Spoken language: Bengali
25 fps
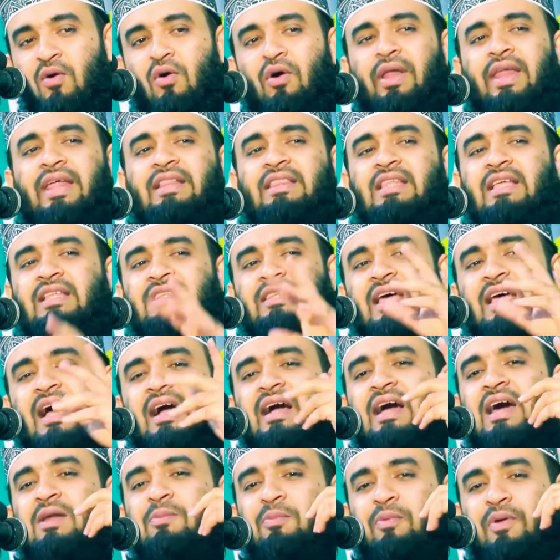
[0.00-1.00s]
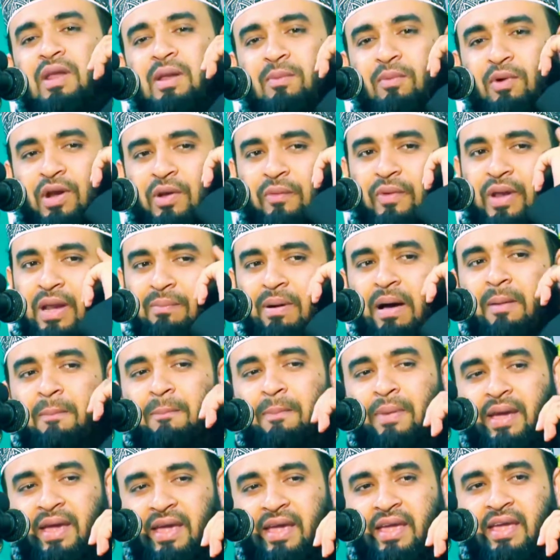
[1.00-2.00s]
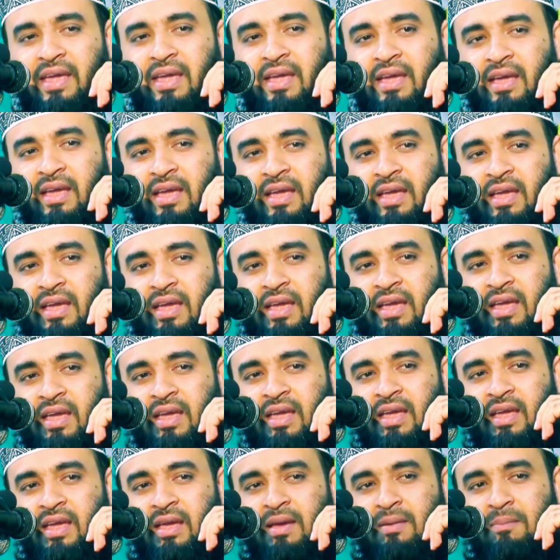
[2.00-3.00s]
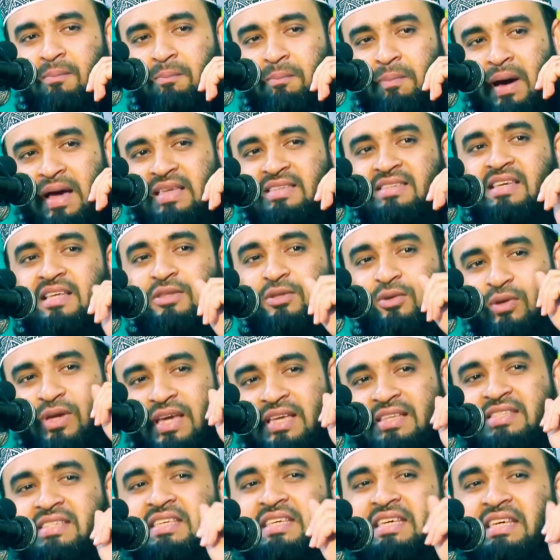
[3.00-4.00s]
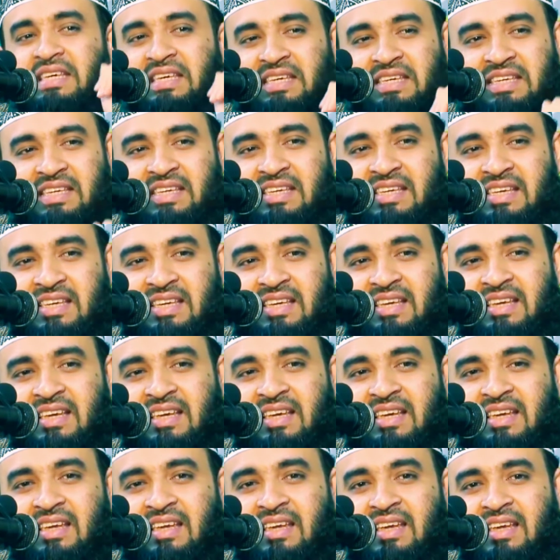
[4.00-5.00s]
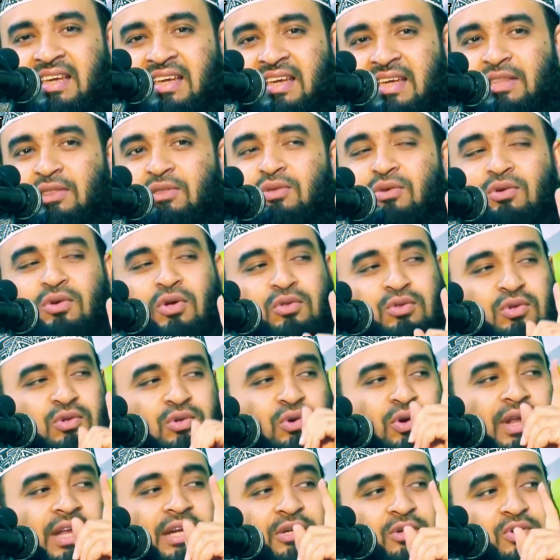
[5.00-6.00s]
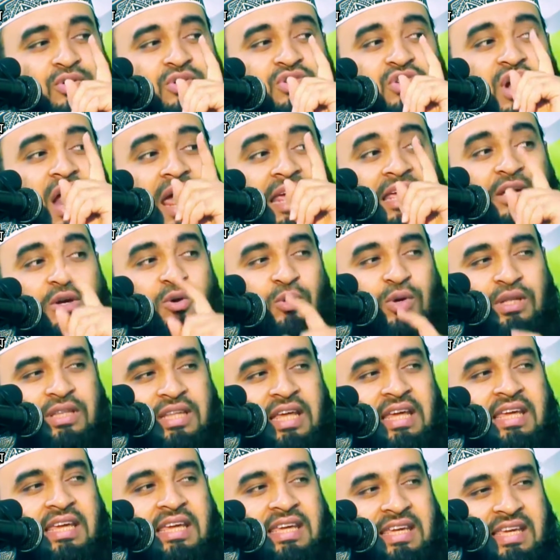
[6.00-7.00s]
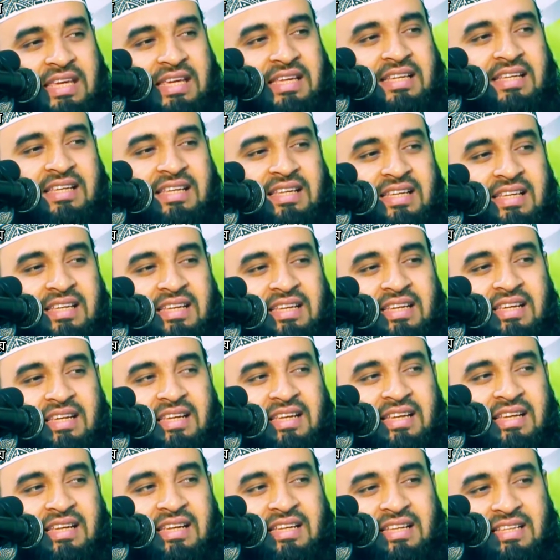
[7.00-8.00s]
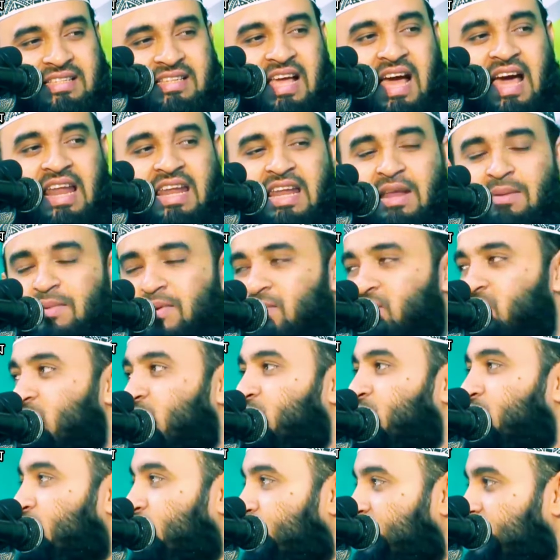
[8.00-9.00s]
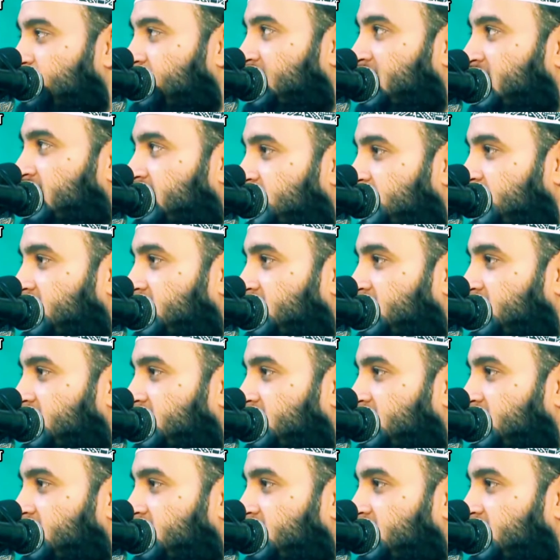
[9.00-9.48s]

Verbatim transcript: অনেক দিন থাকার পরে মনে মনে ভাববে বাইসা তো গেছি কিন্তু নতুন করে একটু ট্রাই করে দেখি জাহান্নামের সৌন্দর্যের